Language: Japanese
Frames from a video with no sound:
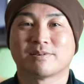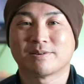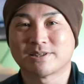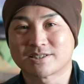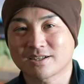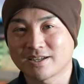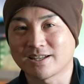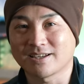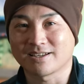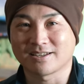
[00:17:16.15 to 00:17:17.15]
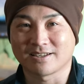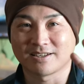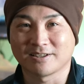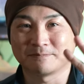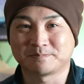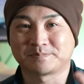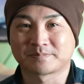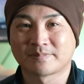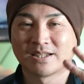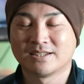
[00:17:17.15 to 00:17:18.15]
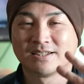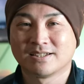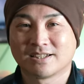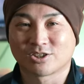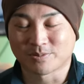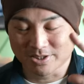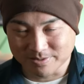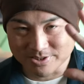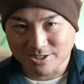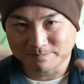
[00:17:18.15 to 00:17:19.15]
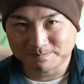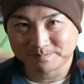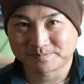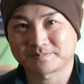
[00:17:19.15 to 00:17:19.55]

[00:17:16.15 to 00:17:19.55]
バイバイしたっけねどうもありがとうございました